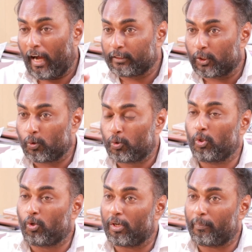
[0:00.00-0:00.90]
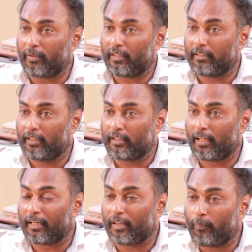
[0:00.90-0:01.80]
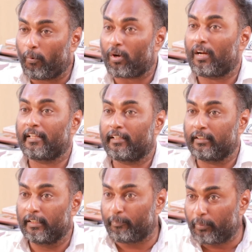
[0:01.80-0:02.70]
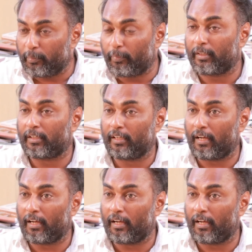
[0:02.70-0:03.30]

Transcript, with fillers: அந்த சுட்டு கொல்லப்பட்டதுக்கு எதிராக போராடியது இப்படிப்பட்ட